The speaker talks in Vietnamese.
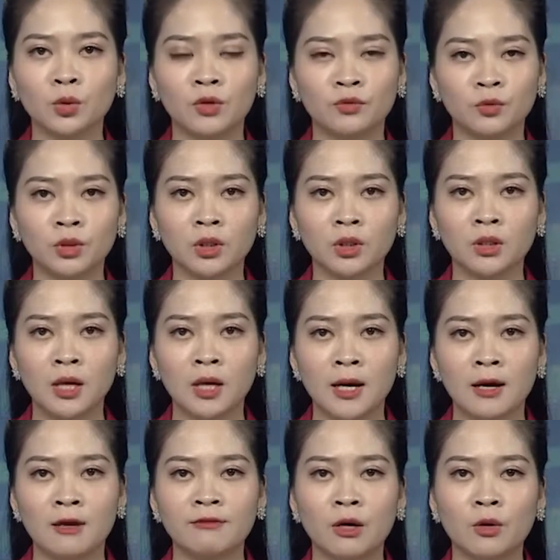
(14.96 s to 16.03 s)
huyện Vũ Thư
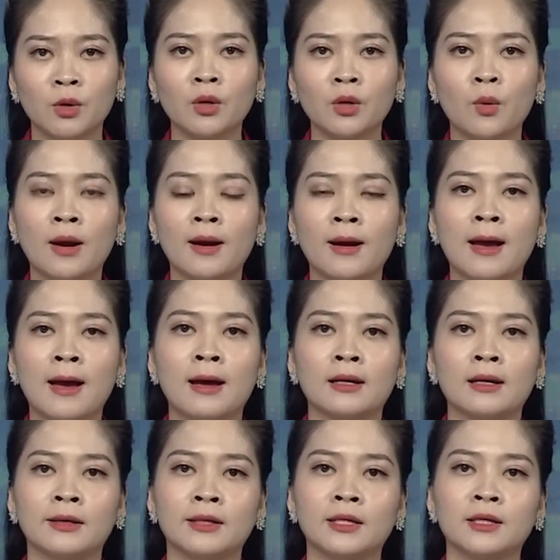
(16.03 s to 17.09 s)
và Nguyễn Hoàng Hà
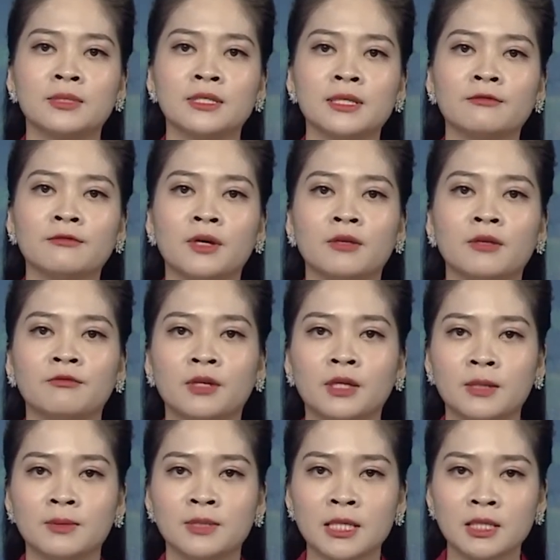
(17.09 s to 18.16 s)
là Kiểm sát viên Viện
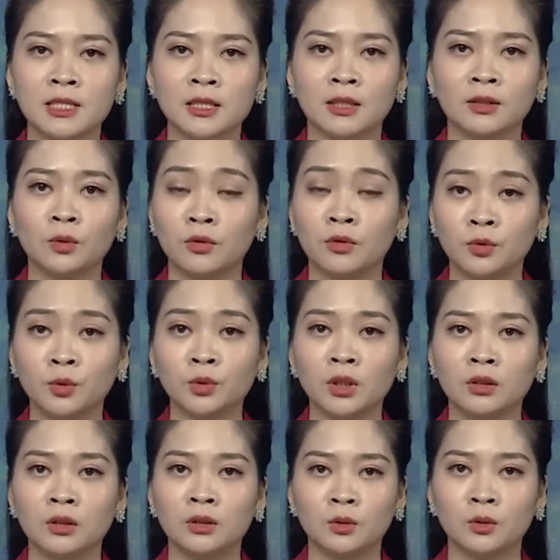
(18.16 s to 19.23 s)
Kiểm sát Nhân dân huyện Vũ
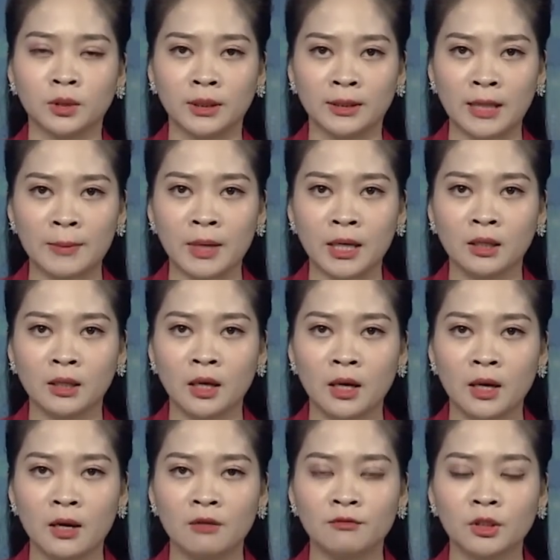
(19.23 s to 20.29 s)
Thư của tỉnh Thái Bình
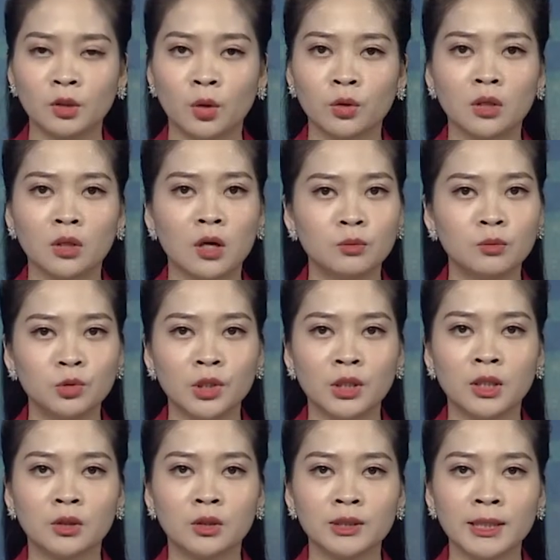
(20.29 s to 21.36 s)
về tội không truy
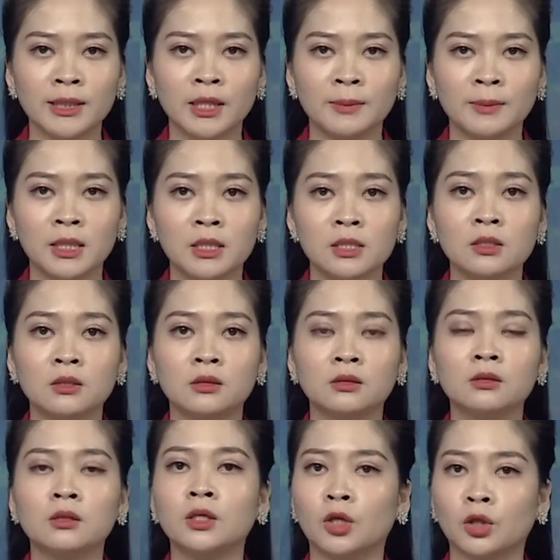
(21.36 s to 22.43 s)
cứu trách nhiệm hình sự
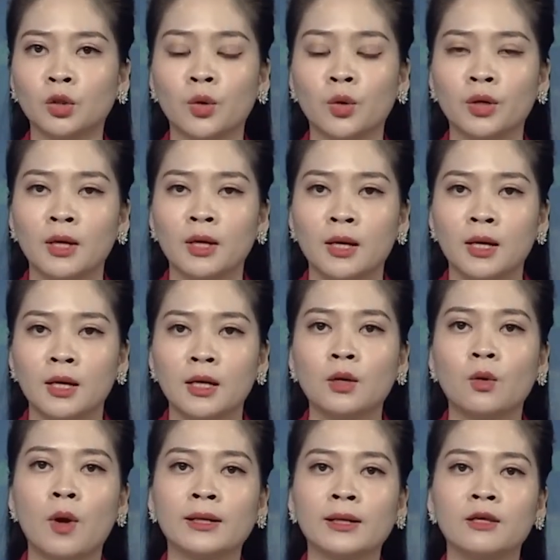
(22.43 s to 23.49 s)
người có tội
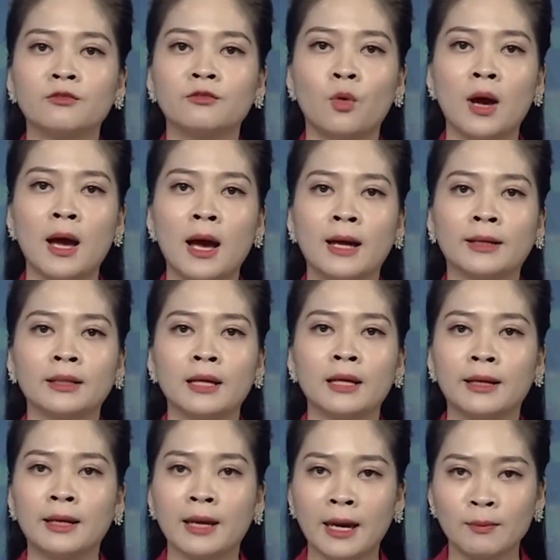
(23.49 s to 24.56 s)
liên quan đến vụ án
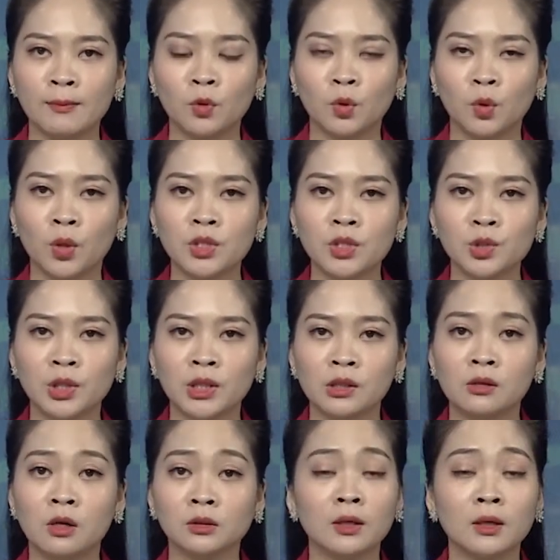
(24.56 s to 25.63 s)
đàn em của Nguyễn Xuân
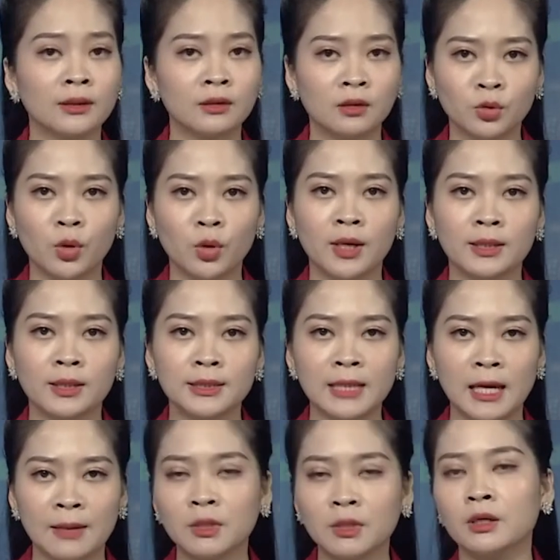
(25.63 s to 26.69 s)
Đường tức là Đường Nhuệ
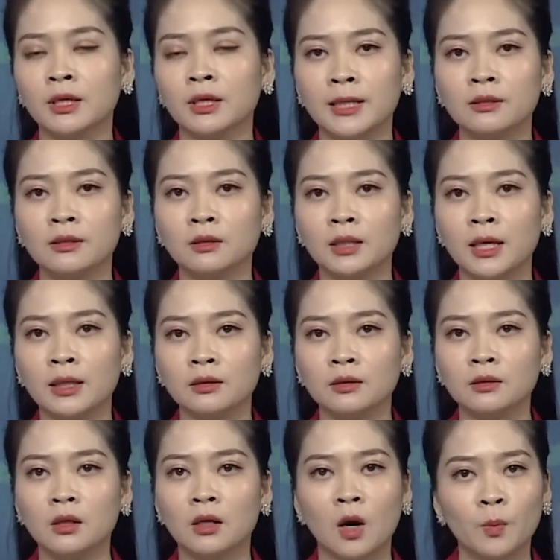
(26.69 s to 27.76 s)
chém người gây thương tích
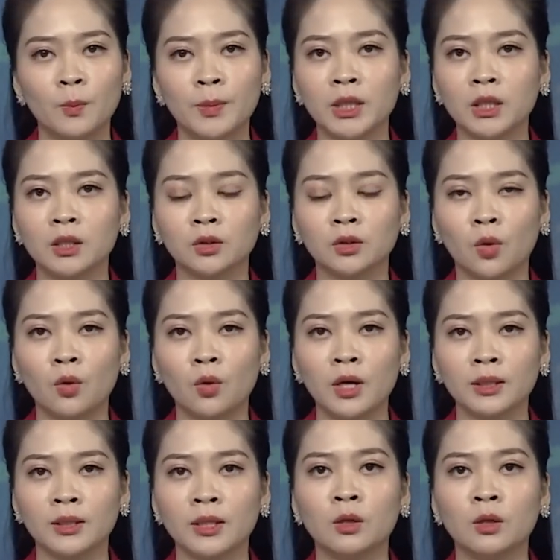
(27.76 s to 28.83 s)
nhưng không bị khởi tố
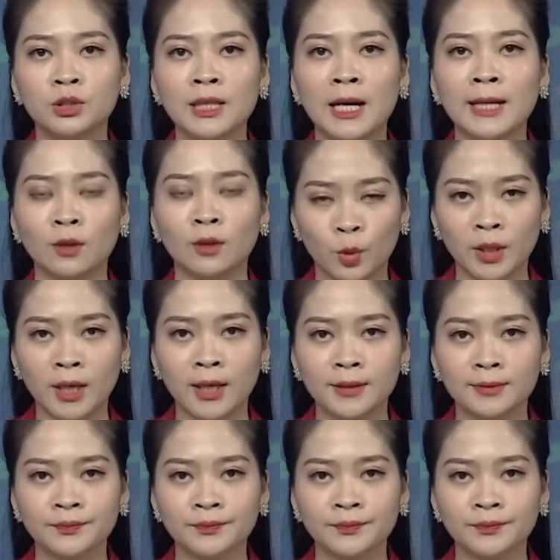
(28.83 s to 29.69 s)
để điều tra theo quy định.